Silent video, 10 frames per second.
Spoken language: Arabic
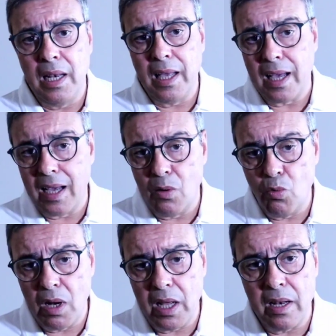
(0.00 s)
للقاء
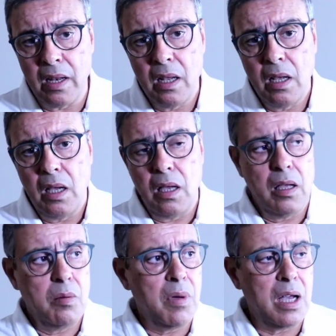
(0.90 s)
اولا
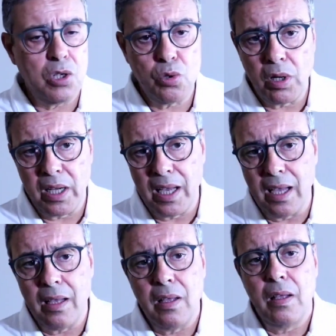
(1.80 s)
مع
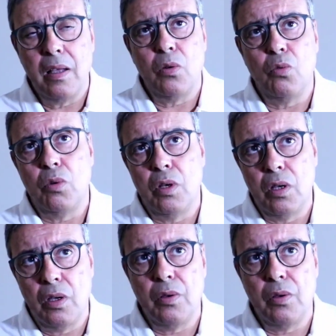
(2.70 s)
الشركاء و